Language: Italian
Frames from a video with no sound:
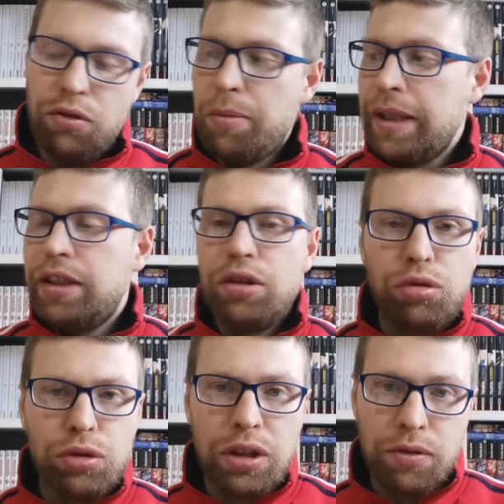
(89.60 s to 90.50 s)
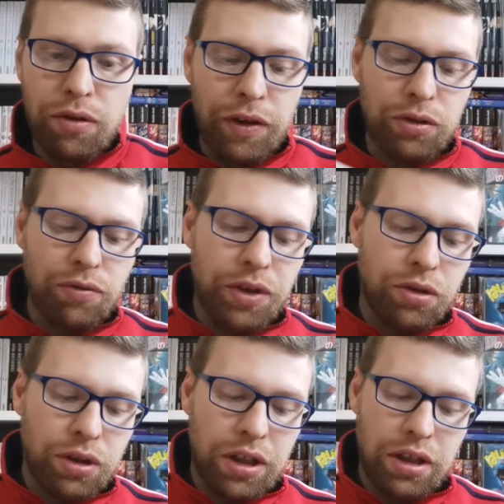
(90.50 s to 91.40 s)
ovviamente di tutti vi ho già fatto un
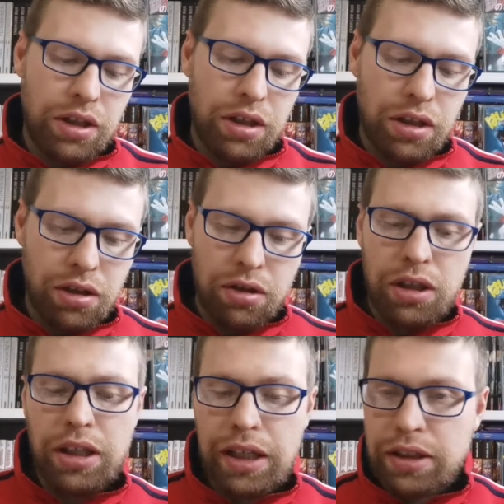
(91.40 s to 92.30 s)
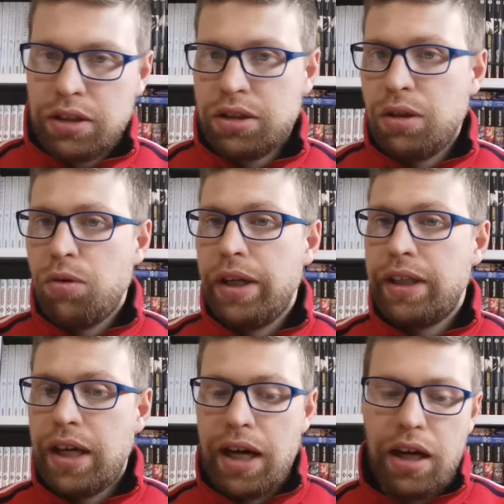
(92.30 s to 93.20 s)
video che eh, andate se
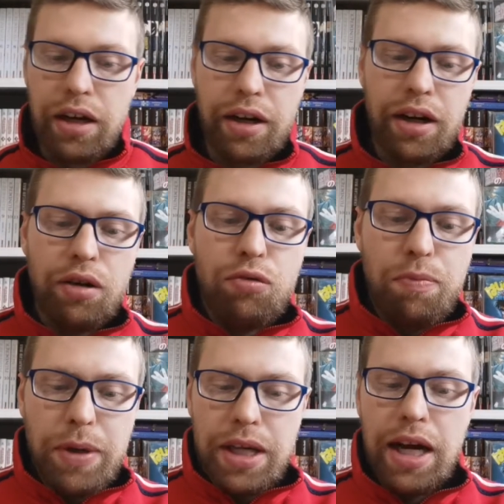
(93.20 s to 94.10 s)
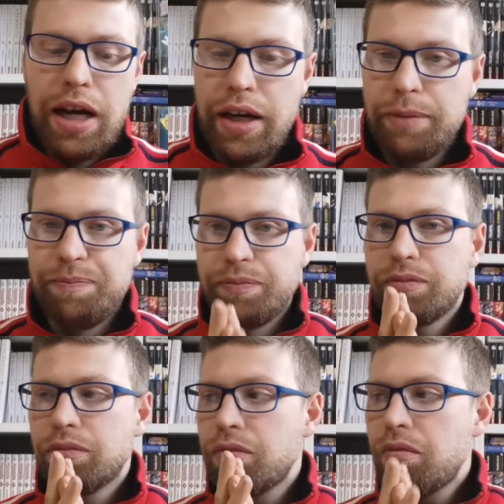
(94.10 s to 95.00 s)
volete a recuperare
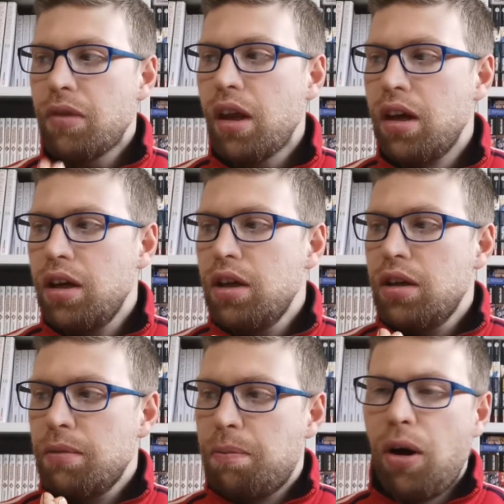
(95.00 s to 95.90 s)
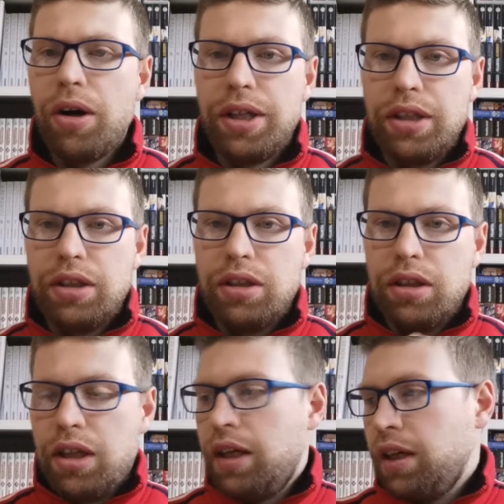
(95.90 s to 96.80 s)
poi
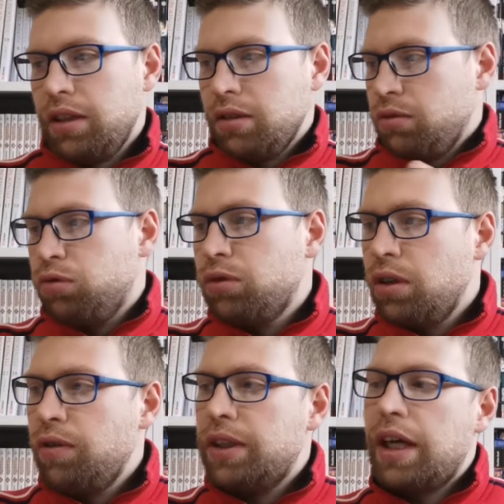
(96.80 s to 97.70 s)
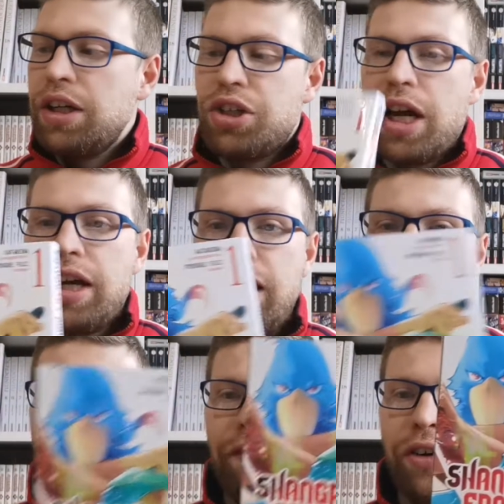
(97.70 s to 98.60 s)
uh, tutte novità
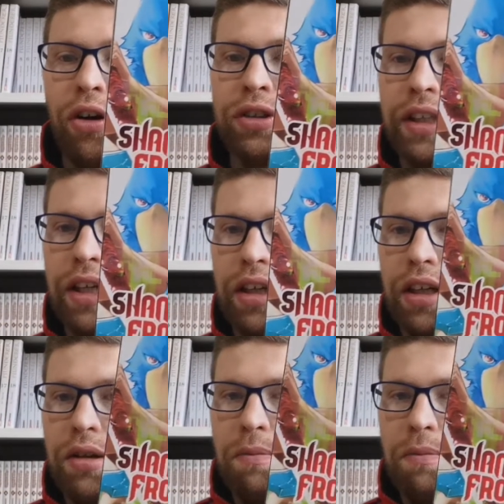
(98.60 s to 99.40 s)
Shangri-La Frontier